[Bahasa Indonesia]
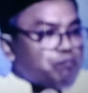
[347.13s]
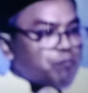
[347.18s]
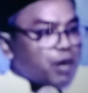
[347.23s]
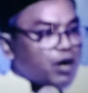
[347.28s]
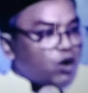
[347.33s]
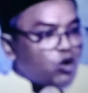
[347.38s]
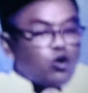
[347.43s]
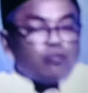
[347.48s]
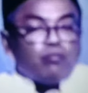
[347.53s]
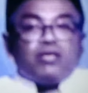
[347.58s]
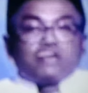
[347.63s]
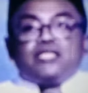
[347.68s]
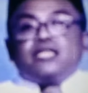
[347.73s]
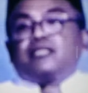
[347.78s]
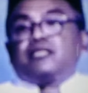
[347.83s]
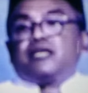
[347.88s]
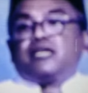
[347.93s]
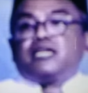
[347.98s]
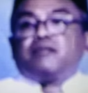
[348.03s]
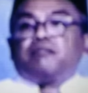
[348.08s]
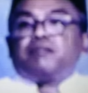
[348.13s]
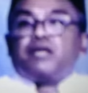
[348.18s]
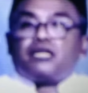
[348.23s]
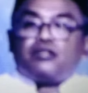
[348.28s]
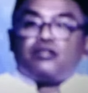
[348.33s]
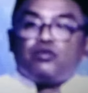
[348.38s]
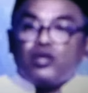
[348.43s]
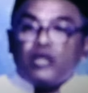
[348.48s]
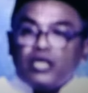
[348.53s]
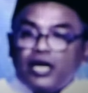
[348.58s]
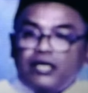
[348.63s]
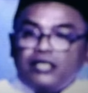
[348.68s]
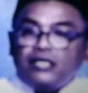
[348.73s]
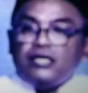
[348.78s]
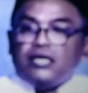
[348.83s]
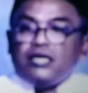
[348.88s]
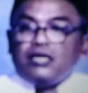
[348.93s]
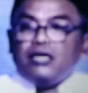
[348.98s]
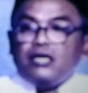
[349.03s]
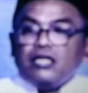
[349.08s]
penghormatan terhadap para
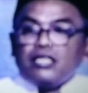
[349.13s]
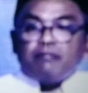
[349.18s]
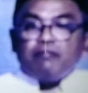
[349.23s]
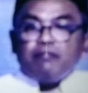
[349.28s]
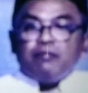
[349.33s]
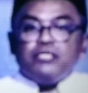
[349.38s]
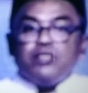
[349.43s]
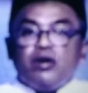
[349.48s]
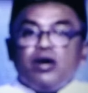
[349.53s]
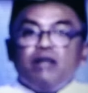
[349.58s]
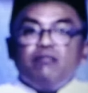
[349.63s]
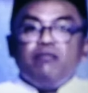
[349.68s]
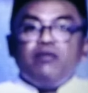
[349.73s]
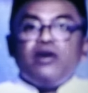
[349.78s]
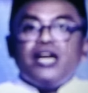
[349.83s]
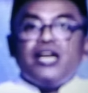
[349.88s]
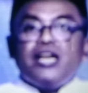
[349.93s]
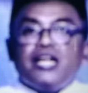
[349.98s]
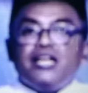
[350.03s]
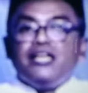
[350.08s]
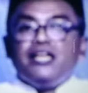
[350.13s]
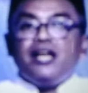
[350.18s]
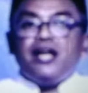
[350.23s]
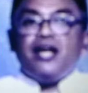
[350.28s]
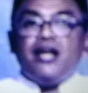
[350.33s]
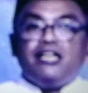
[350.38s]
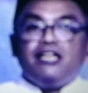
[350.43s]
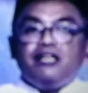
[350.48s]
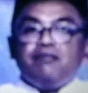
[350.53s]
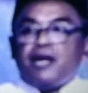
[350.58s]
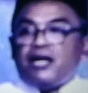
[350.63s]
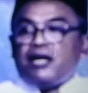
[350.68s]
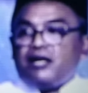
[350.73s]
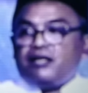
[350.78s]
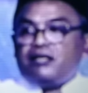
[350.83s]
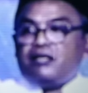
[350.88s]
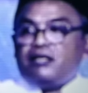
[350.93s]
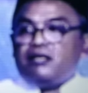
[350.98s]
zuriahnya. Tapi soal moral lain lagi, Pak.